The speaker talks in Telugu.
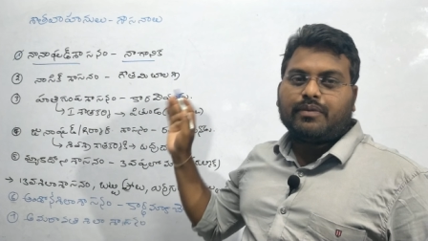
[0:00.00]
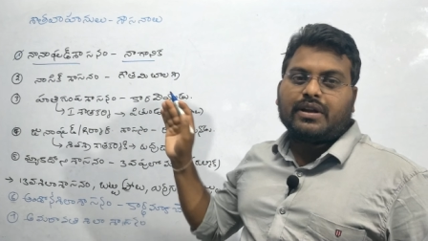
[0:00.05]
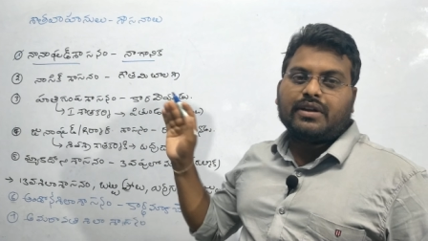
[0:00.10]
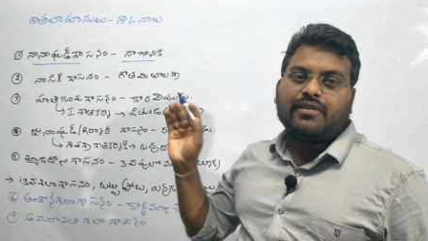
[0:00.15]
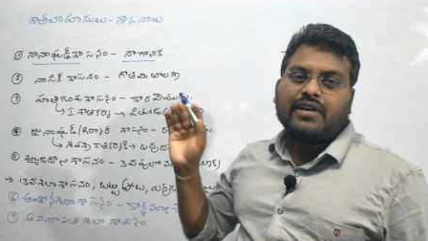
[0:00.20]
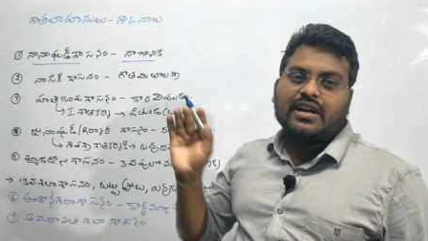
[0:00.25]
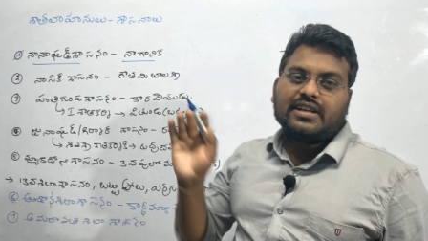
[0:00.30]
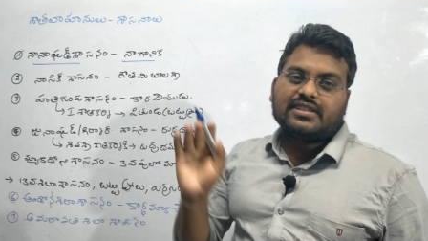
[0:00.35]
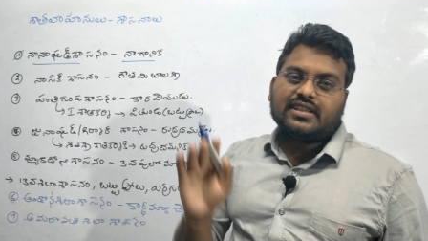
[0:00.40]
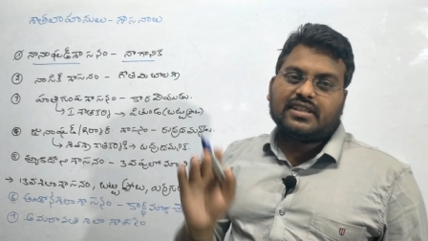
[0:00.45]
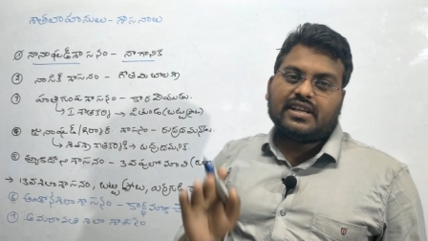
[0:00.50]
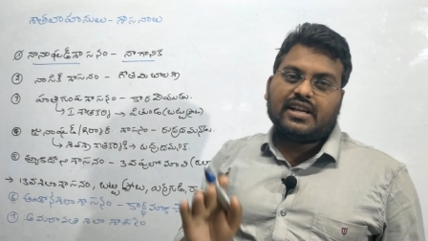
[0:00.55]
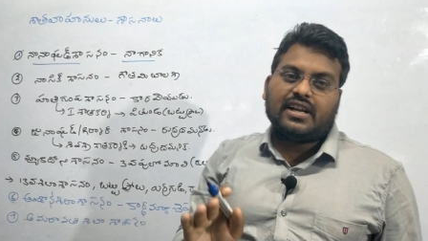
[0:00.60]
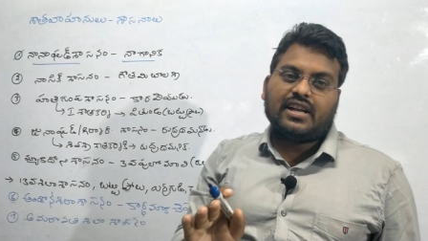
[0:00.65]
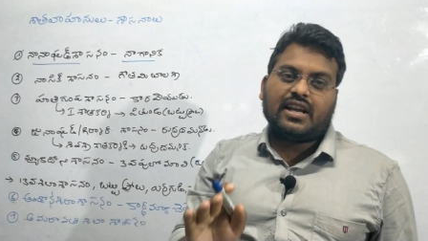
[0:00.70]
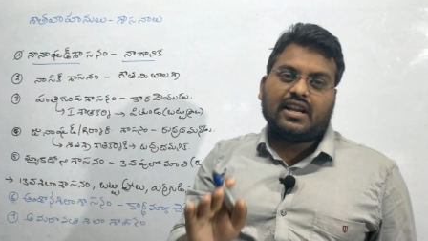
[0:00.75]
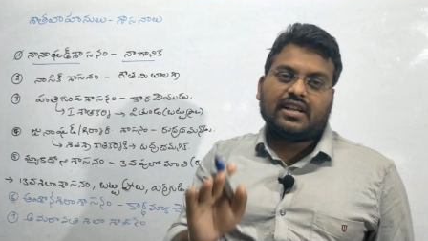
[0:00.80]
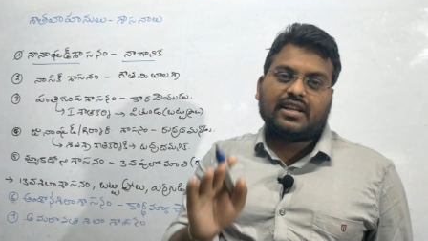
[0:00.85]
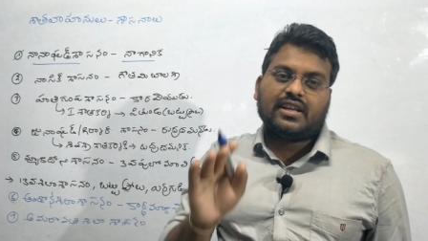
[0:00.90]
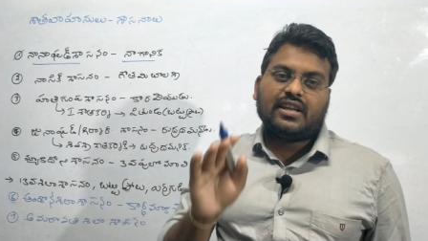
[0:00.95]
మనం ఆన్సర్
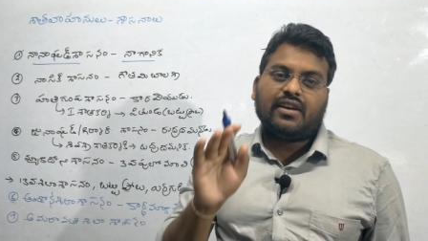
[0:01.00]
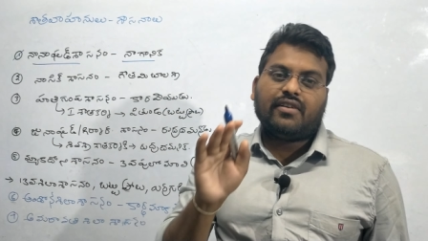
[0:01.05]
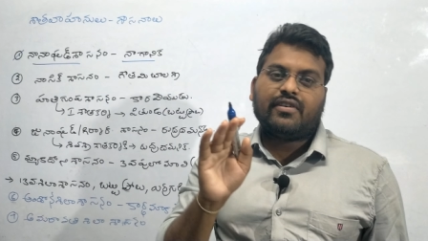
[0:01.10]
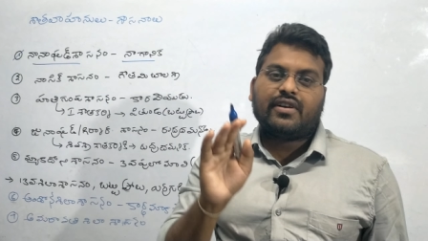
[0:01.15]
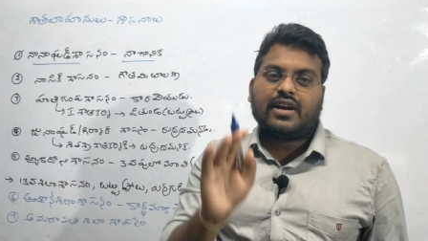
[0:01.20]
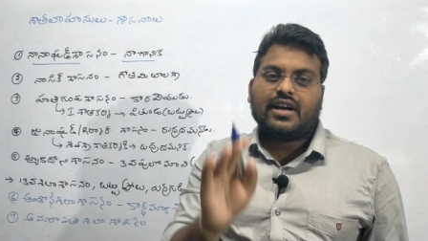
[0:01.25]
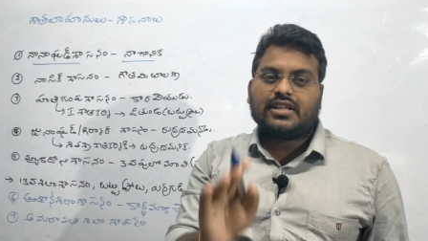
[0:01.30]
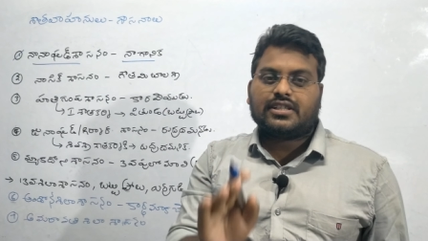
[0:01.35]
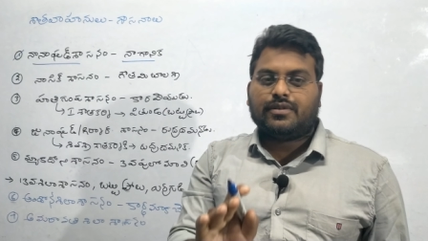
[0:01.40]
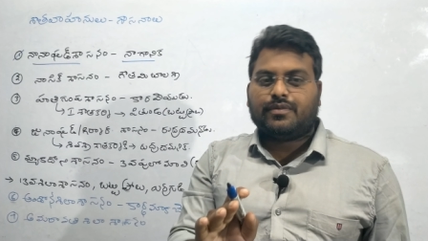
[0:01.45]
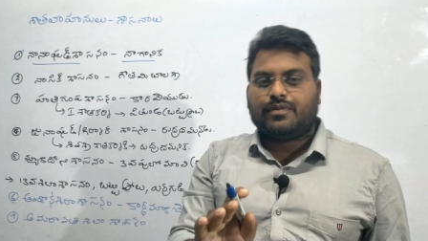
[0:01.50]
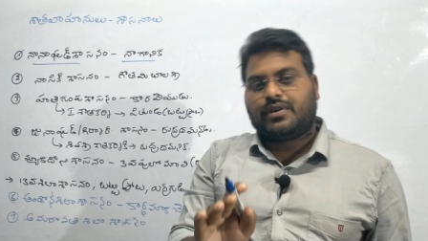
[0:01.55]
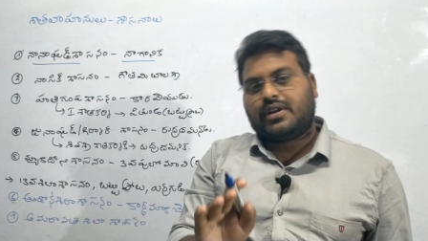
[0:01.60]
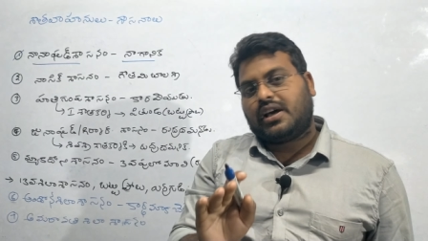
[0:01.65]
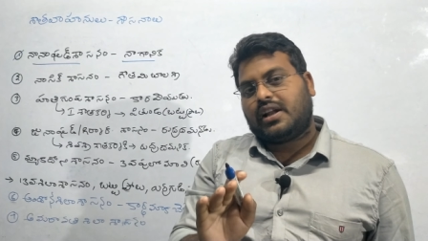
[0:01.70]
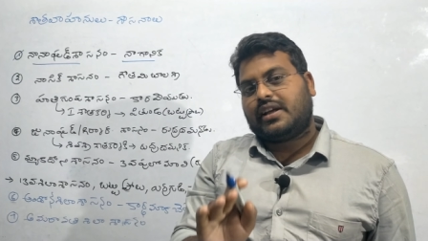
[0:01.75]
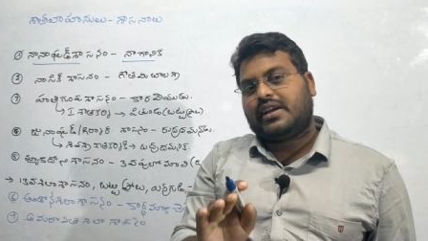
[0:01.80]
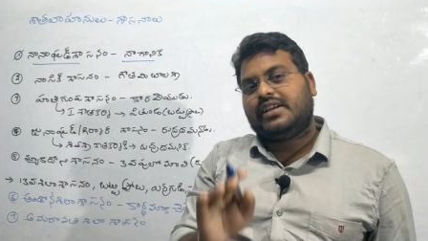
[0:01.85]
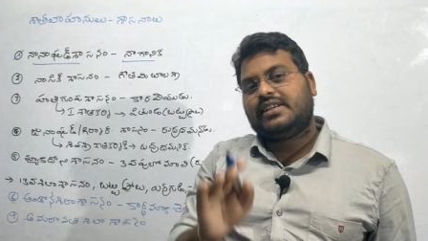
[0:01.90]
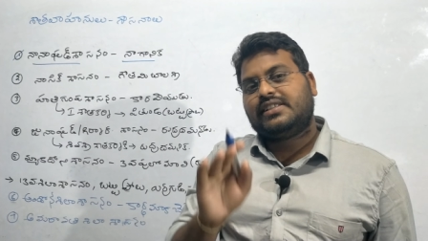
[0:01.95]
చేయడానికి అవకాశం
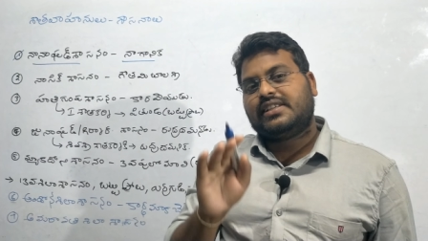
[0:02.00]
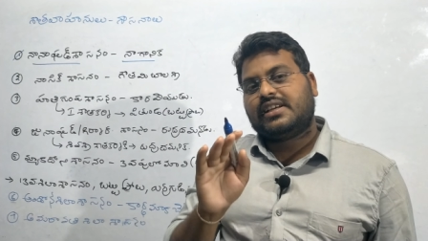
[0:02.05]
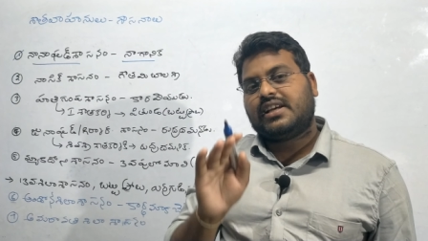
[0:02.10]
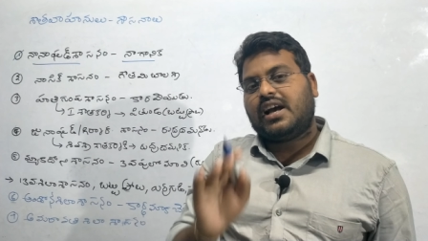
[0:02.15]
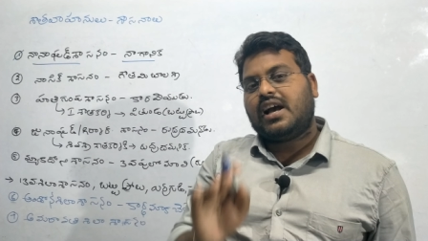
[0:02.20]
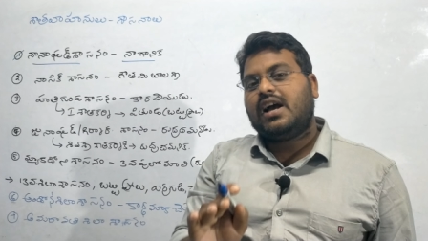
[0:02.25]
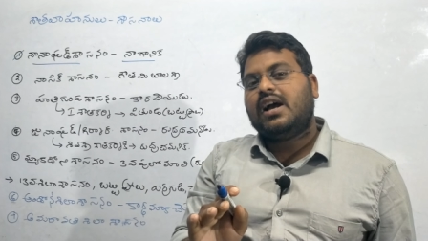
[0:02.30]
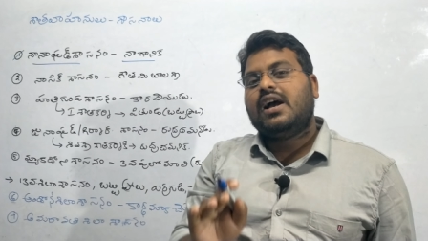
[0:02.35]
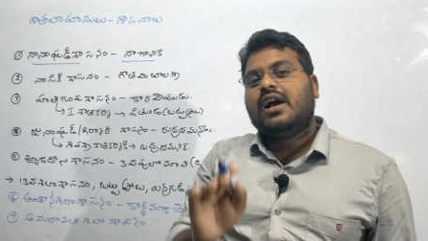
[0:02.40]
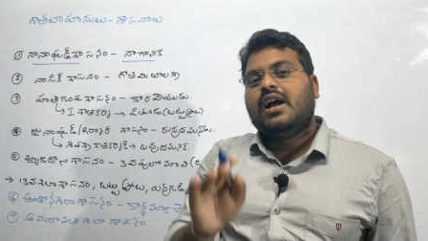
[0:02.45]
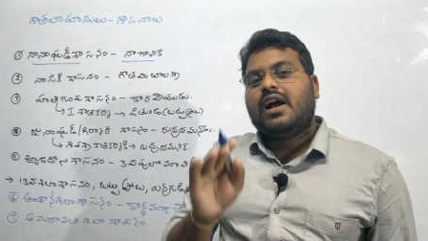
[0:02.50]
ఉండాలి ఈజీగా